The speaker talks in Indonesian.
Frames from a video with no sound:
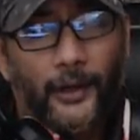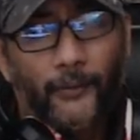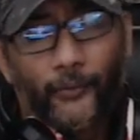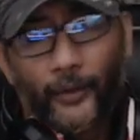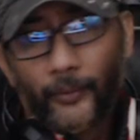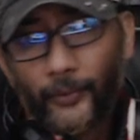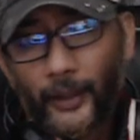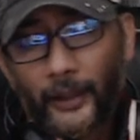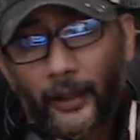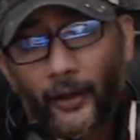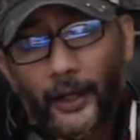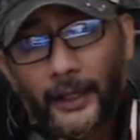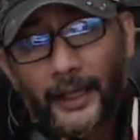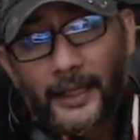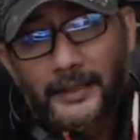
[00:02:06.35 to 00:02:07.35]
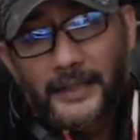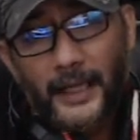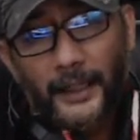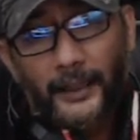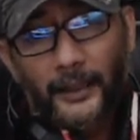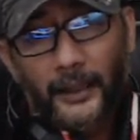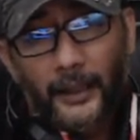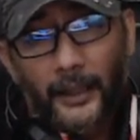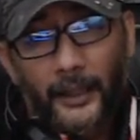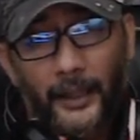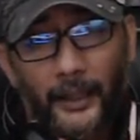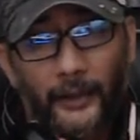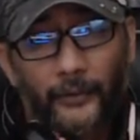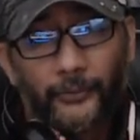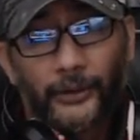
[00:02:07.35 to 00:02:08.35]
Dan mudah-mudahan kalau ada yang sakit dari
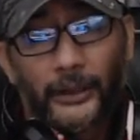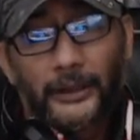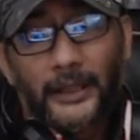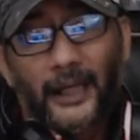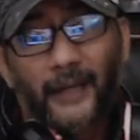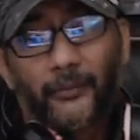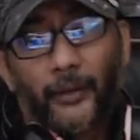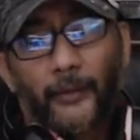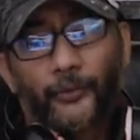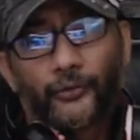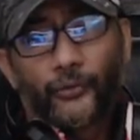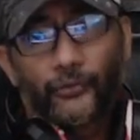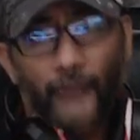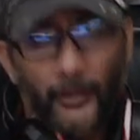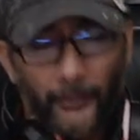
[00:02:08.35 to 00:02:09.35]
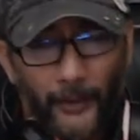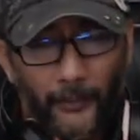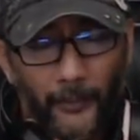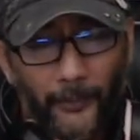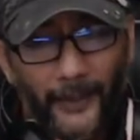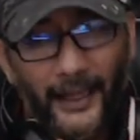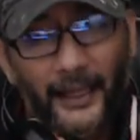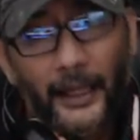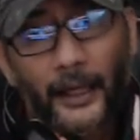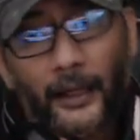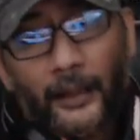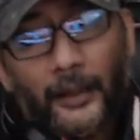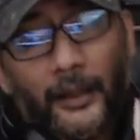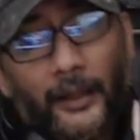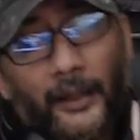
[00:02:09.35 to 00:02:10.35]
kalian itu menjadi sakit menghapus dosa dan berpahala.
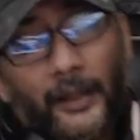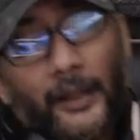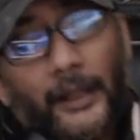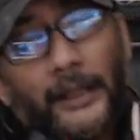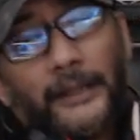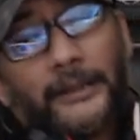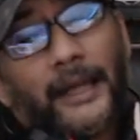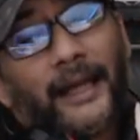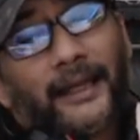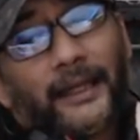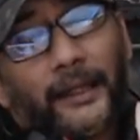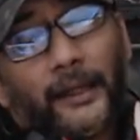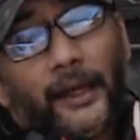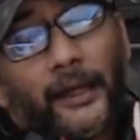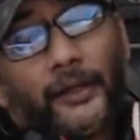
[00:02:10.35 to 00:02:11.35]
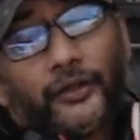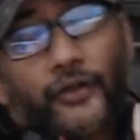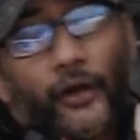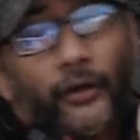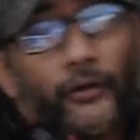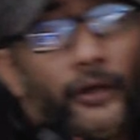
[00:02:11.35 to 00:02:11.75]
Sakit yang insya